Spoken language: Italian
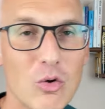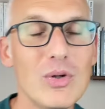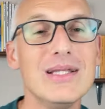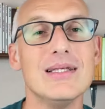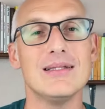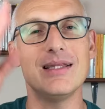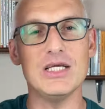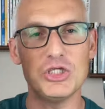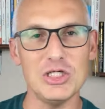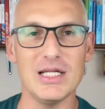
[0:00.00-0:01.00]
Quindi
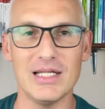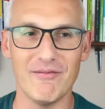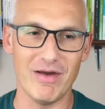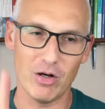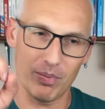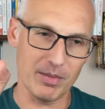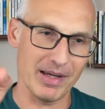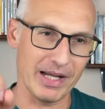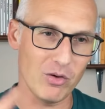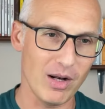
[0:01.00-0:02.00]
decidere davvero, prima
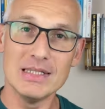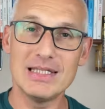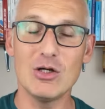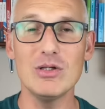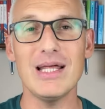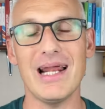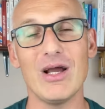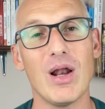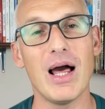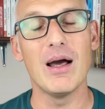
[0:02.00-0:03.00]
regola. Seconda
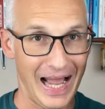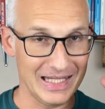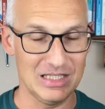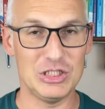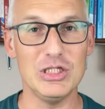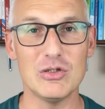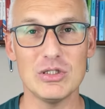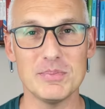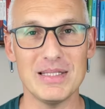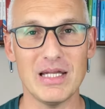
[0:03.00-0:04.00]
regola, hai deciso
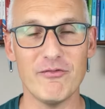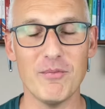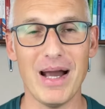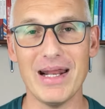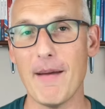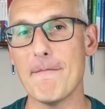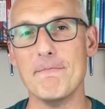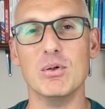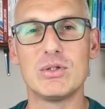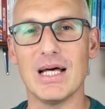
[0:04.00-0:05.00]
di smettere di fumare?
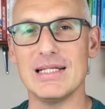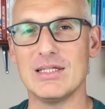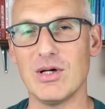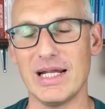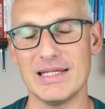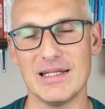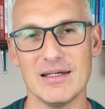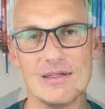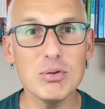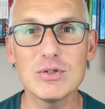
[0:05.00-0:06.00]
Butta le
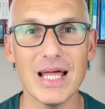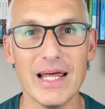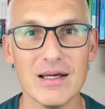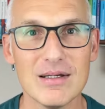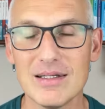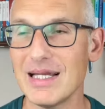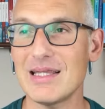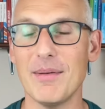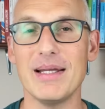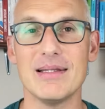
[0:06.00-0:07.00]
sigarette. Buttale!
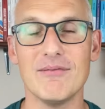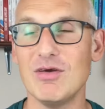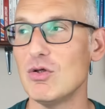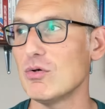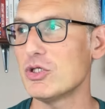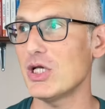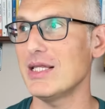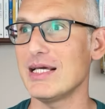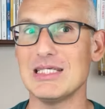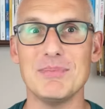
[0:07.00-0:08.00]
Direttamente vedo
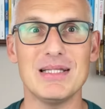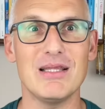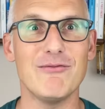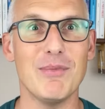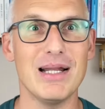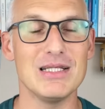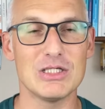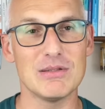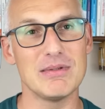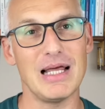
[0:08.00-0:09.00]
gente che smette di fumare e
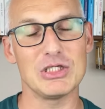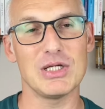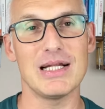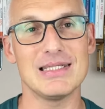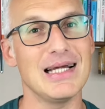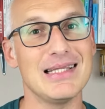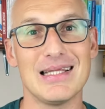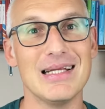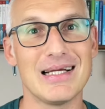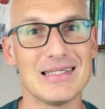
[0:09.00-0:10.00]
dice lascia la
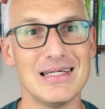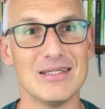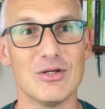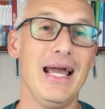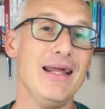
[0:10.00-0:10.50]
sigaretta nel cassetto.